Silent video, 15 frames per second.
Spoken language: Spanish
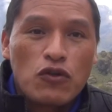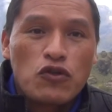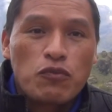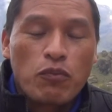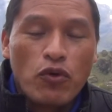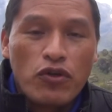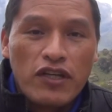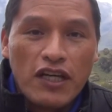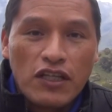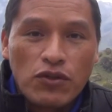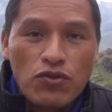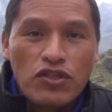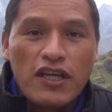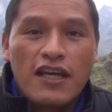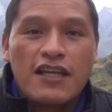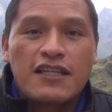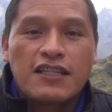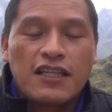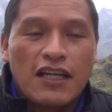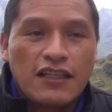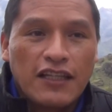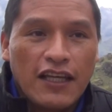los proyectos
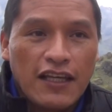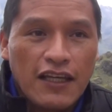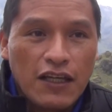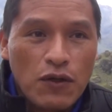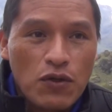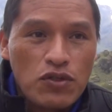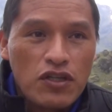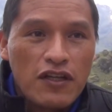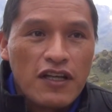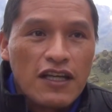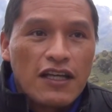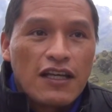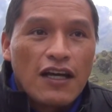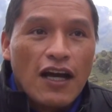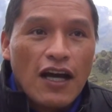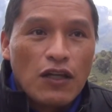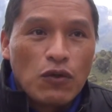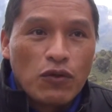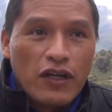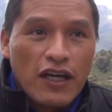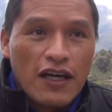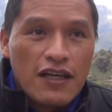estratégicos a
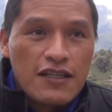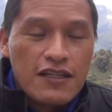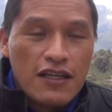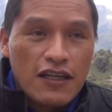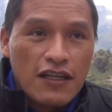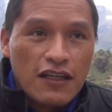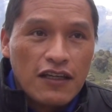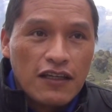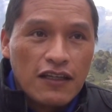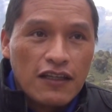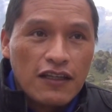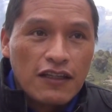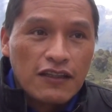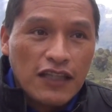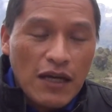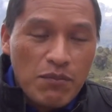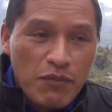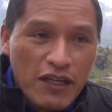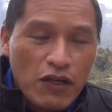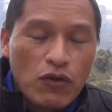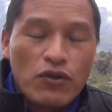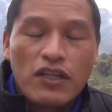lo que es eh,
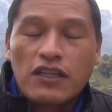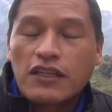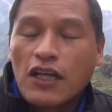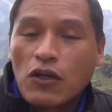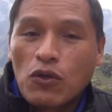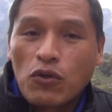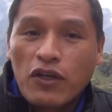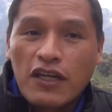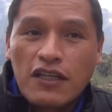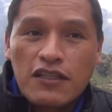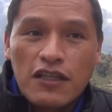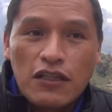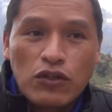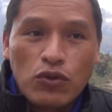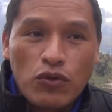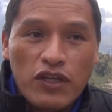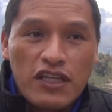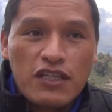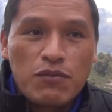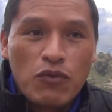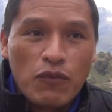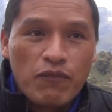también orientado a lo que es el
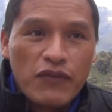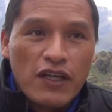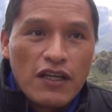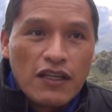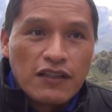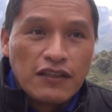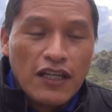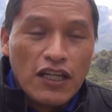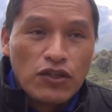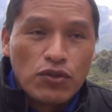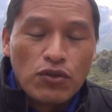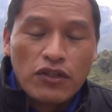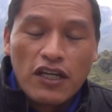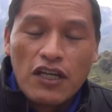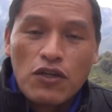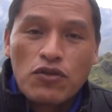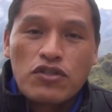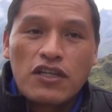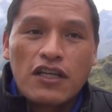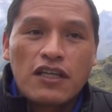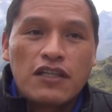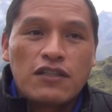turismo. Dentro de
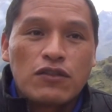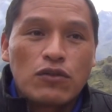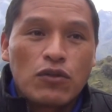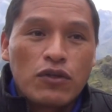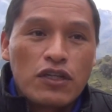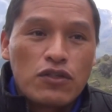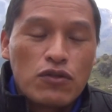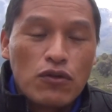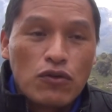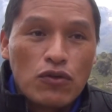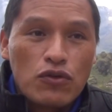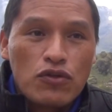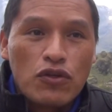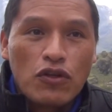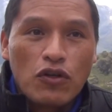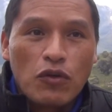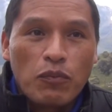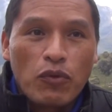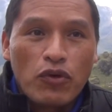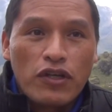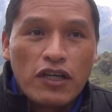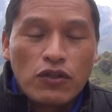ellos es lo que son los eh,
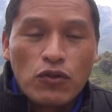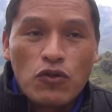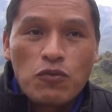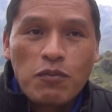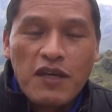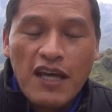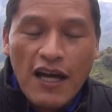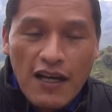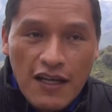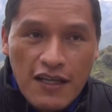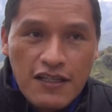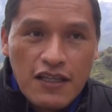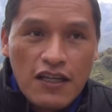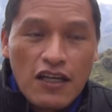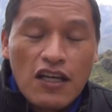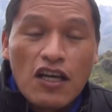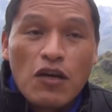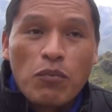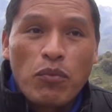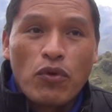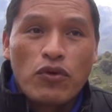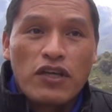proyectos viales,
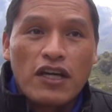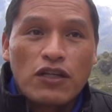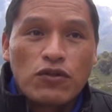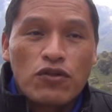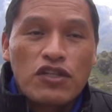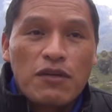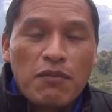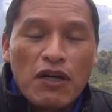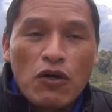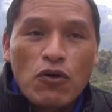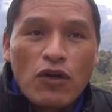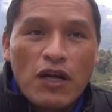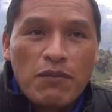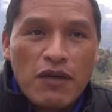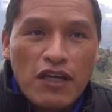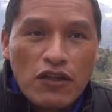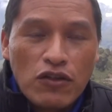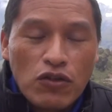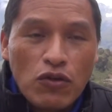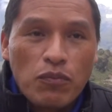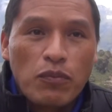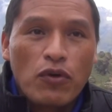proyectos de
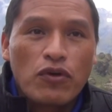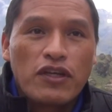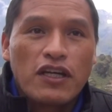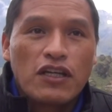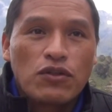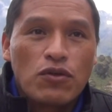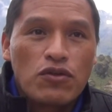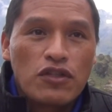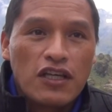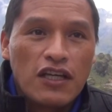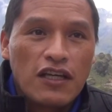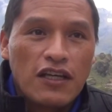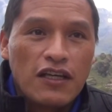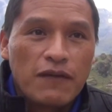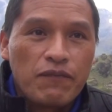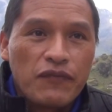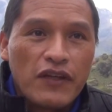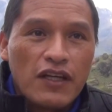mejoramiento, proyectos de